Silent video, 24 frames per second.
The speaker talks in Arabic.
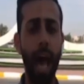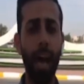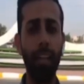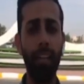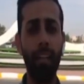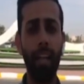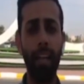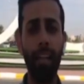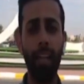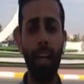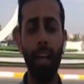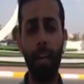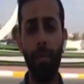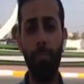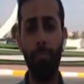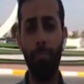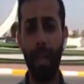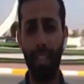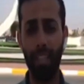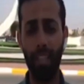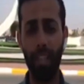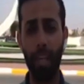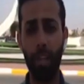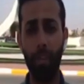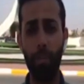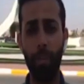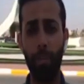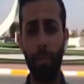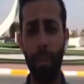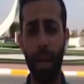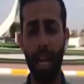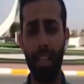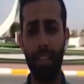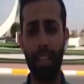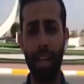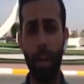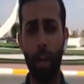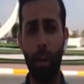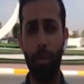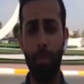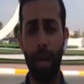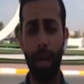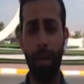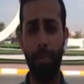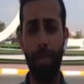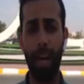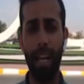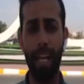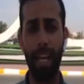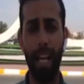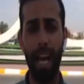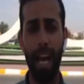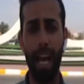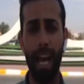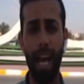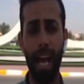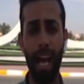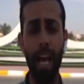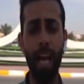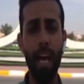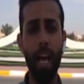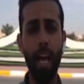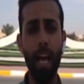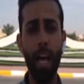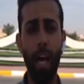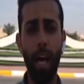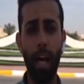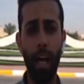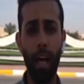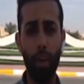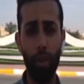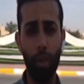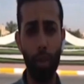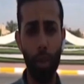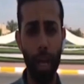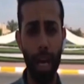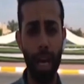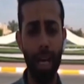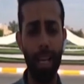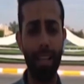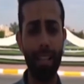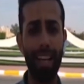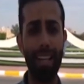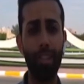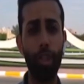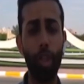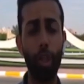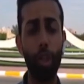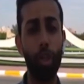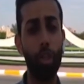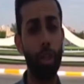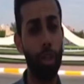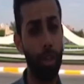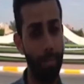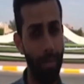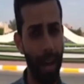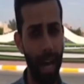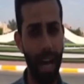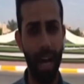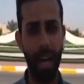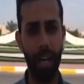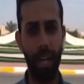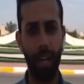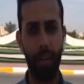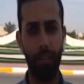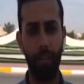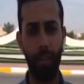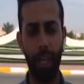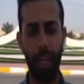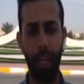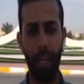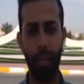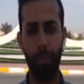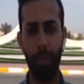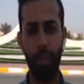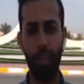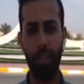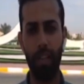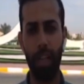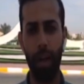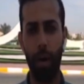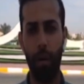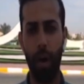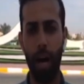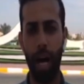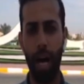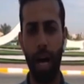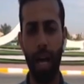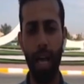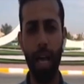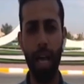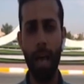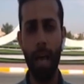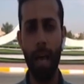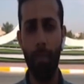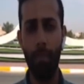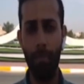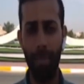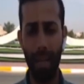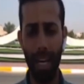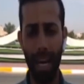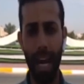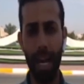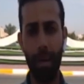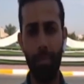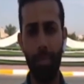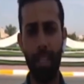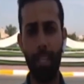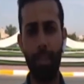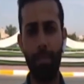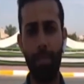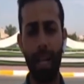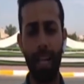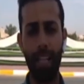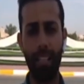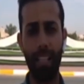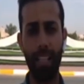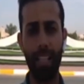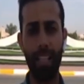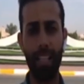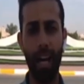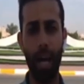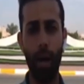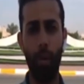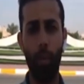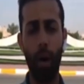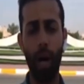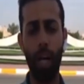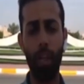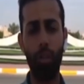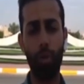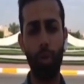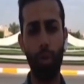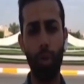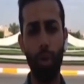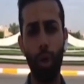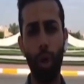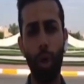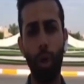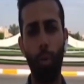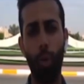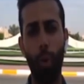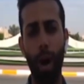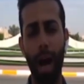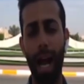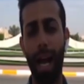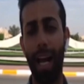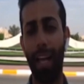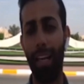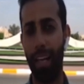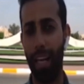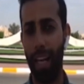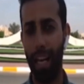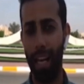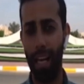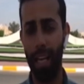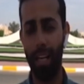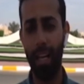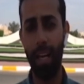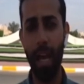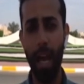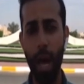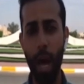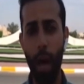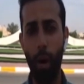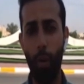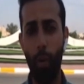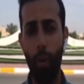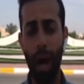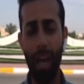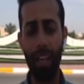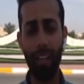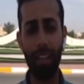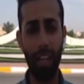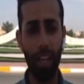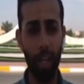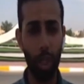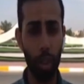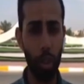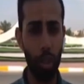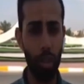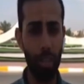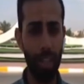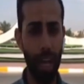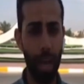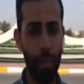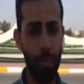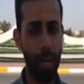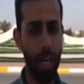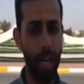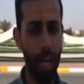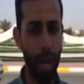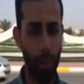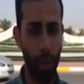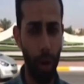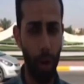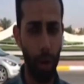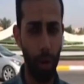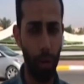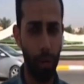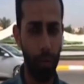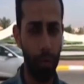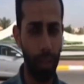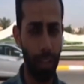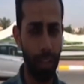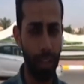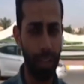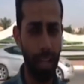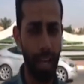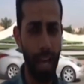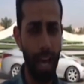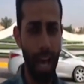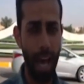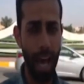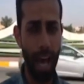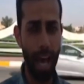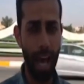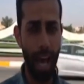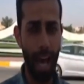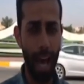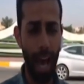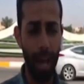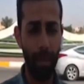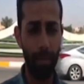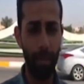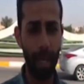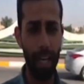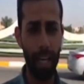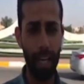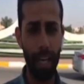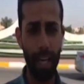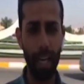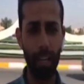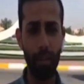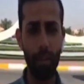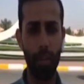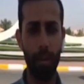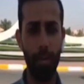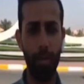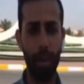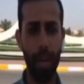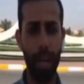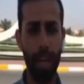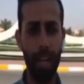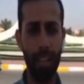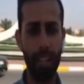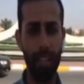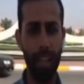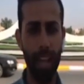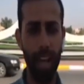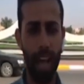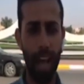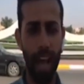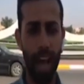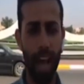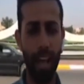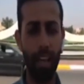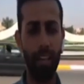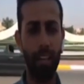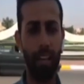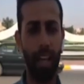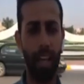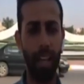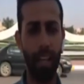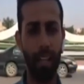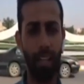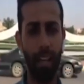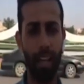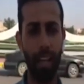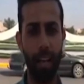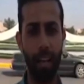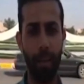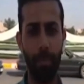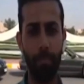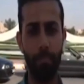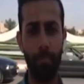أيضا آه، مدينة صبراتة يوم البارحة آه، شهدت اجتماع رفيع المستوى من عميد بلدية وشيوخ وأعيان وأيضا أجهزة أمنية وغرفة آه، عمليات صبراتة أيضا